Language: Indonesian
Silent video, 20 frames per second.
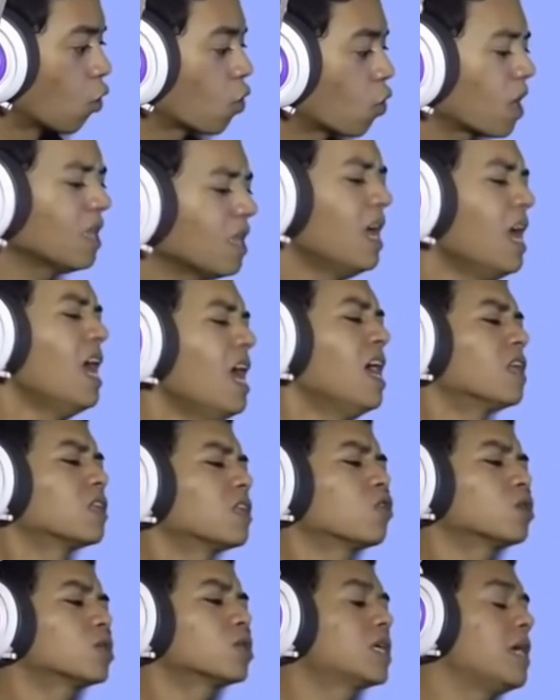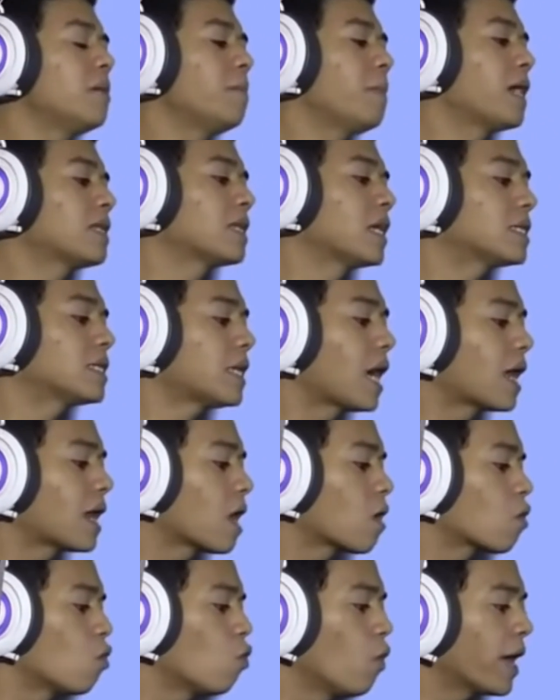Tuh. Terus gimana
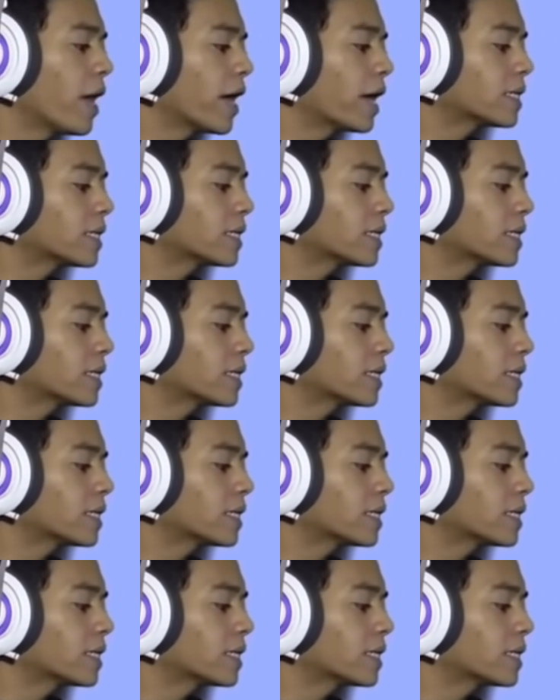cara gue